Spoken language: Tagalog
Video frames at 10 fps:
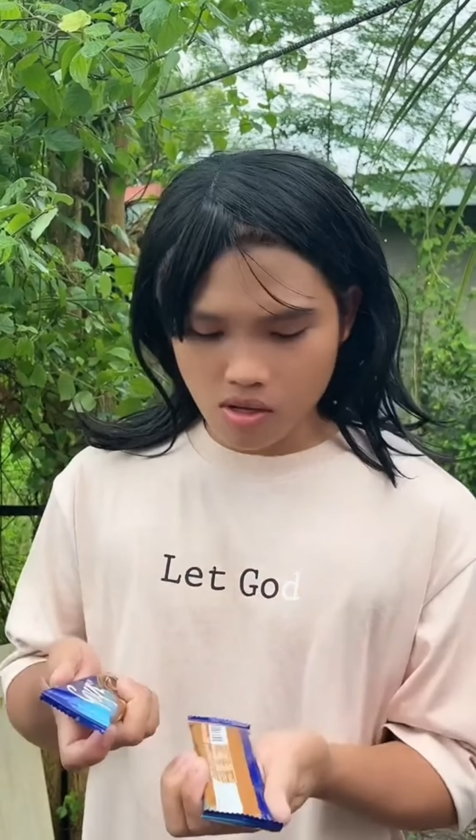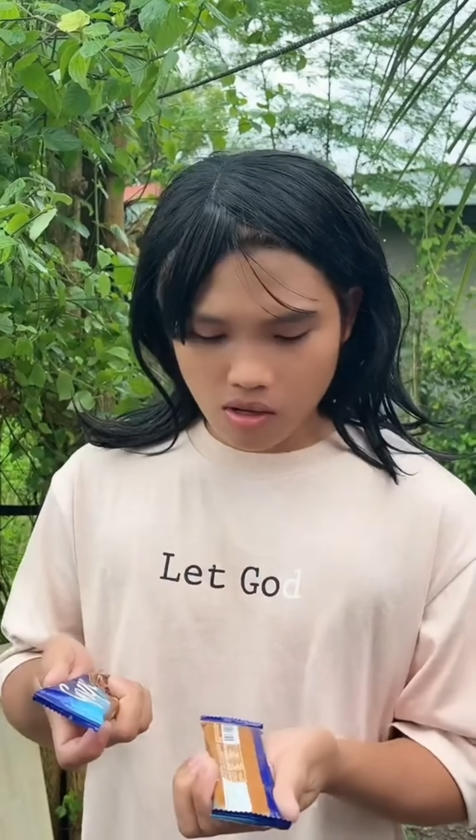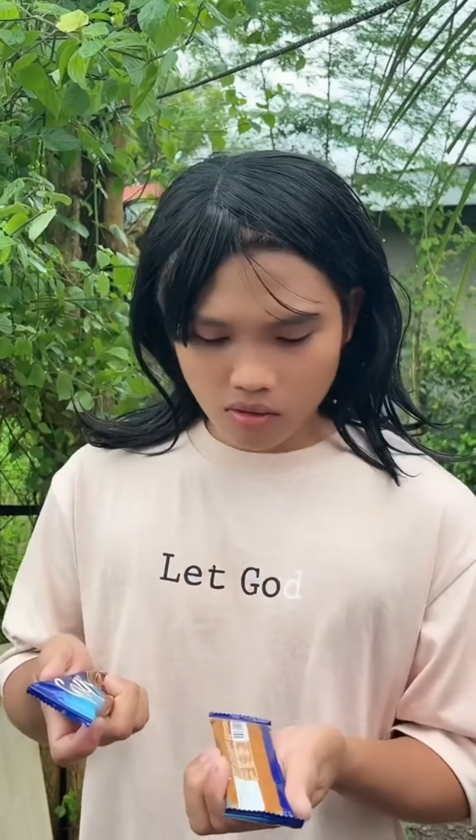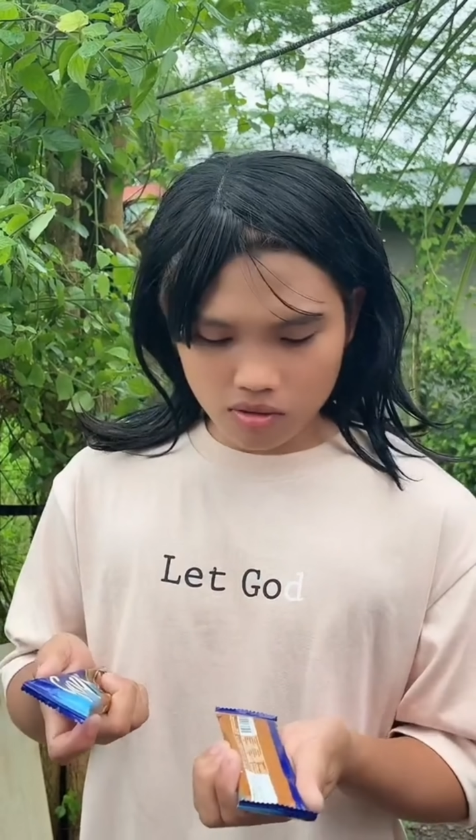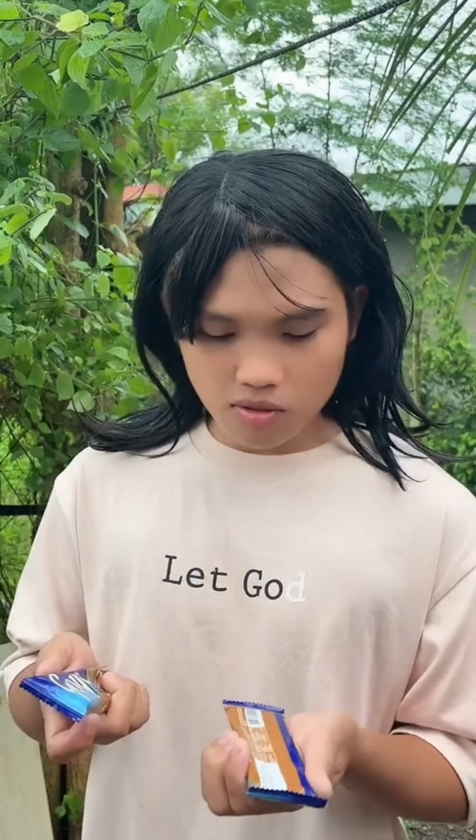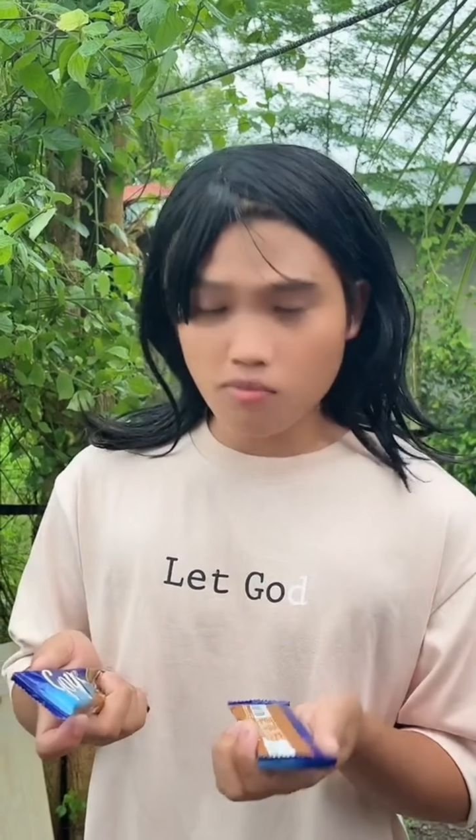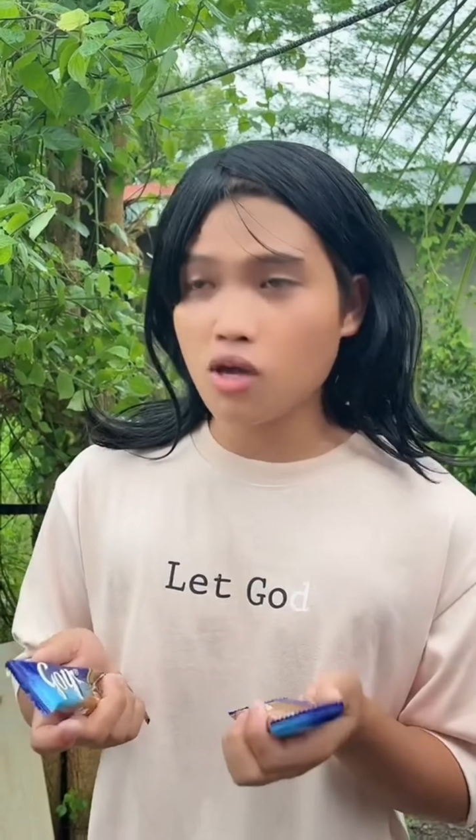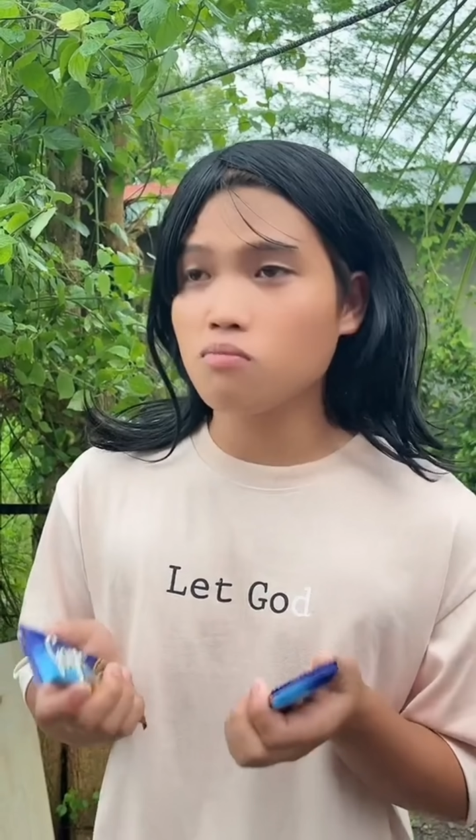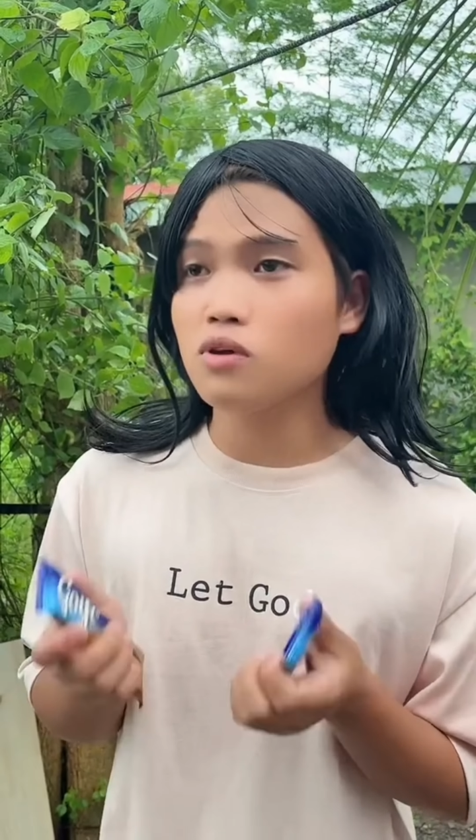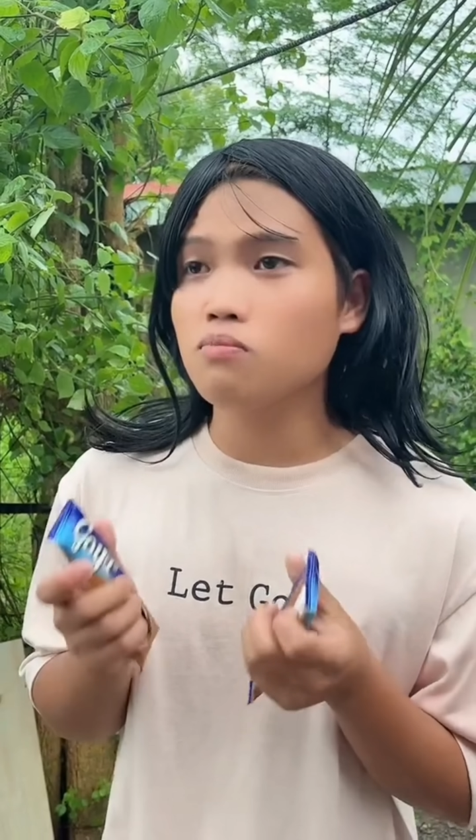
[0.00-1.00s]
kasi may
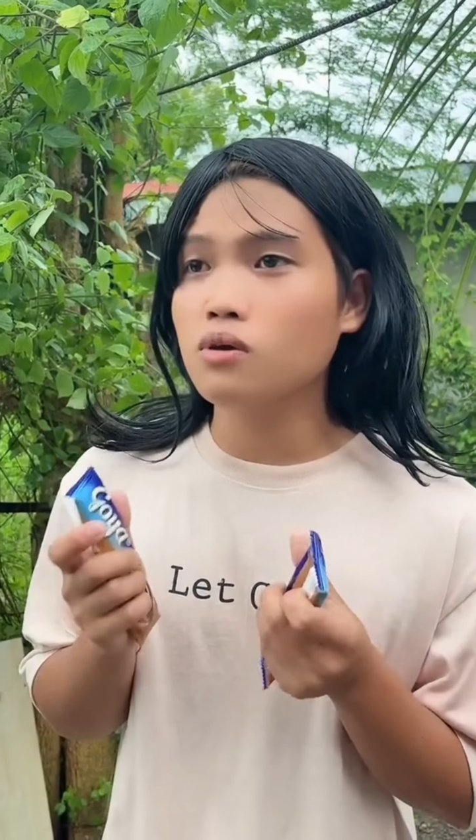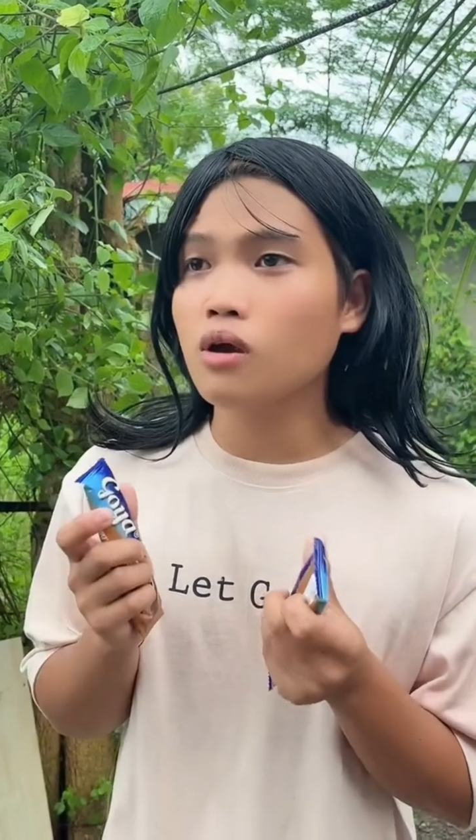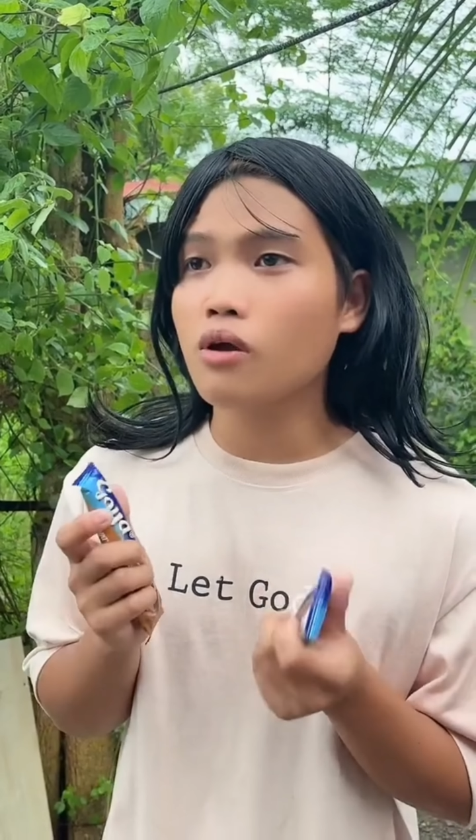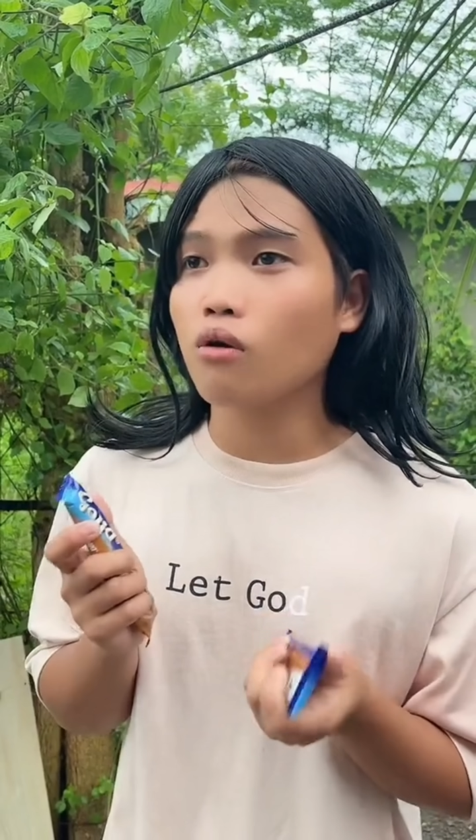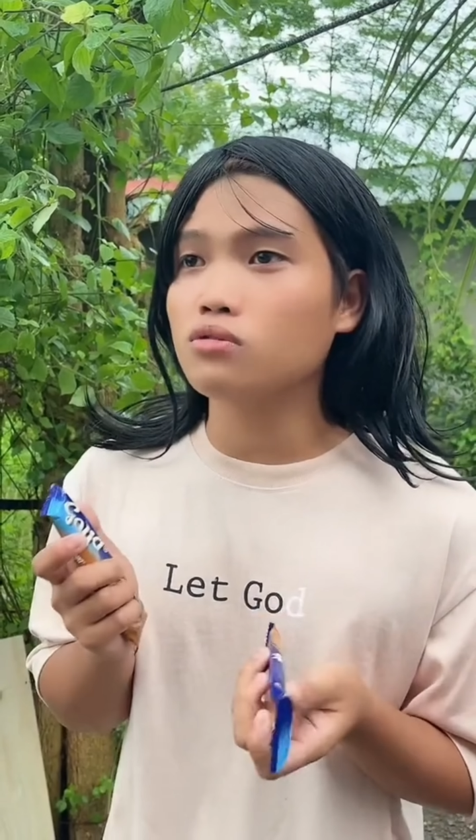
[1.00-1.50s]
ibibigay ako